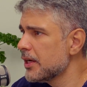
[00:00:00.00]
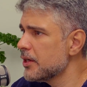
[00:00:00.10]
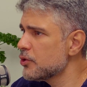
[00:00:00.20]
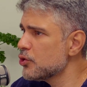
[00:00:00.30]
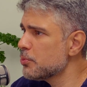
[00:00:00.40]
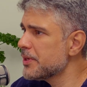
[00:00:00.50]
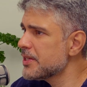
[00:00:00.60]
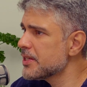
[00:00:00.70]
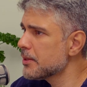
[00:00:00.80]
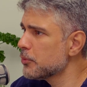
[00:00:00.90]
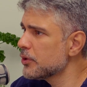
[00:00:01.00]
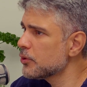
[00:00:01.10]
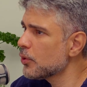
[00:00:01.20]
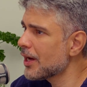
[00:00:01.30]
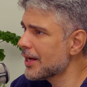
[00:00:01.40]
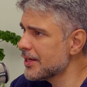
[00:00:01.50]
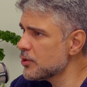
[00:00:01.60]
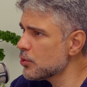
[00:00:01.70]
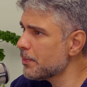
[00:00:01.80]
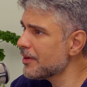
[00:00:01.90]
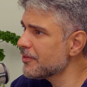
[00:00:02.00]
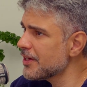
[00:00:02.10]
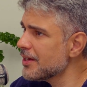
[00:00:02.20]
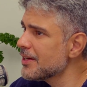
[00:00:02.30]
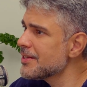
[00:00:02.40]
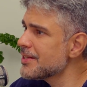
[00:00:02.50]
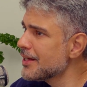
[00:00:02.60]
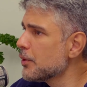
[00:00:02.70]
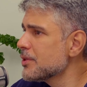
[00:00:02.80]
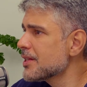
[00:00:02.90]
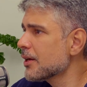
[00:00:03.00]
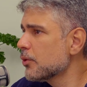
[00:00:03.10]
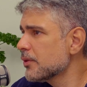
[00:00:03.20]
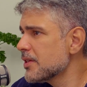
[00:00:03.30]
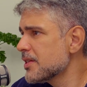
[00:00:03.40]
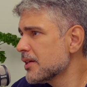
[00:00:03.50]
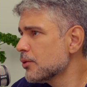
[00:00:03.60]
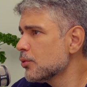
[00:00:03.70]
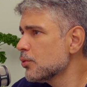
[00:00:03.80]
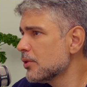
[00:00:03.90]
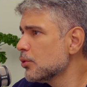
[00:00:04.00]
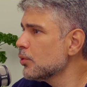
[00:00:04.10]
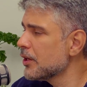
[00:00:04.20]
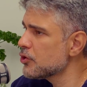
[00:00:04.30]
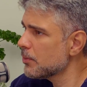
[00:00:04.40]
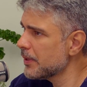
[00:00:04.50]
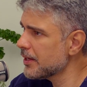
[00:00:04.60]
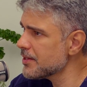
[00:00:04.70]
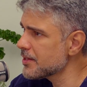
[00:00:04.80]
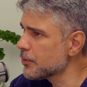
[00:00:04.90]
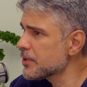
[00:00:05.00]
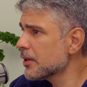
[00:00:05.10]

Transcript: E a gente precisa monitorar isso para ver se não está acontecendo durante a aplicação. Se